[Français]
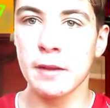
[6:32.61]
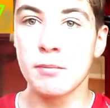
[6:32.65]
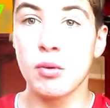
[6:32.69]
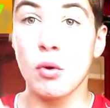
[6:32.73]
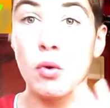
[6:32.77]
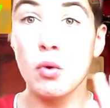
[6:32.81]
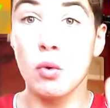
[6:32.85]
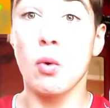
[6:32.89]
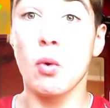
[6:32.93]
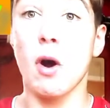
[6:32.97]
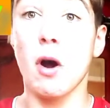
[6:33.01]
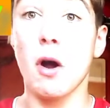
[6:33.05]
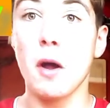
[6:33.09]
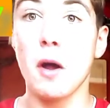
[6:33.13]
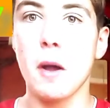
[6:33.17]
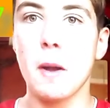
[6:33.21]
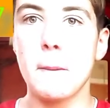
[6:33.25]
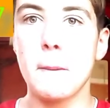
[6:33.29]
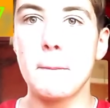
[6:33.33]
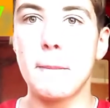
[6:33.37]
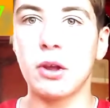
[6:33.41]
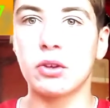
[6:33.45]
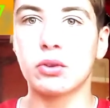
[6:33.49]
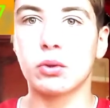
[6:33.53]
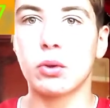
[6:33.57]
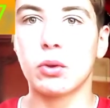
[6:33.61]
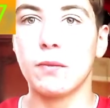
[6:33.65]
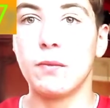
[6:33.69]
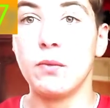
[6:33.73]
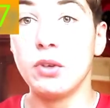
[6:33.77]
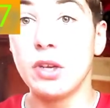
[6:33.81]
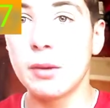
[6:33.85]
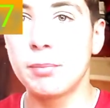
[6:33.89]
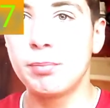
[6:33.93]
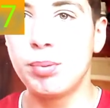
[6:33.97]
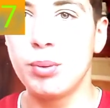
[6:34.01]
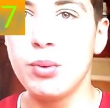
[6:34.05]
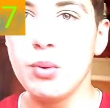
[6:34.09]
Pourquoi Parce que
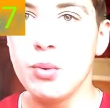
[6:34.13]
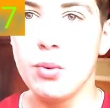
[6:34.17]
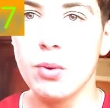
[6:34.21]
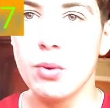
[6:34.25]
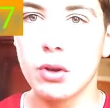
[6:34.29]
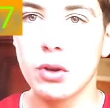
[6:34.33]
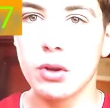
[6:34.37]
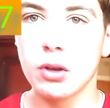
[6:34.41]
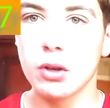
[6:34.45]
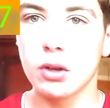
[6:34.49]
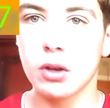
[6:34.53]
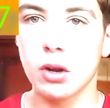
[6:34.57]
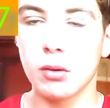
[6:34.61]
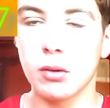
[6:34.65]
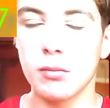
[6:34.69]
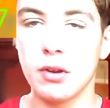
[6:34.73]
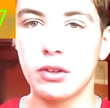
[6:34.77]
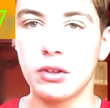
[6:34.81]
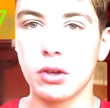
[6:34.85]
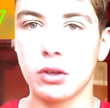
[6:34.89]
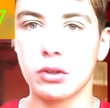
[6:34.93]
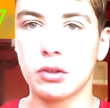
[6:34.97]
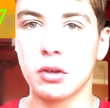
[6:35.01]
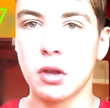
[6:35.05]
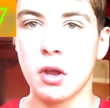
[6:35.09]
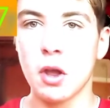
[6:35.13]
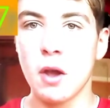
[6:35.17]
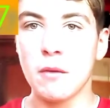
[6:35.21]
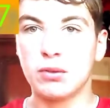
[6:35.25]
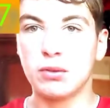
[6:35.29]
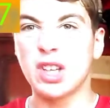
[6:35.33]
vous n'êtes plus comme les autres.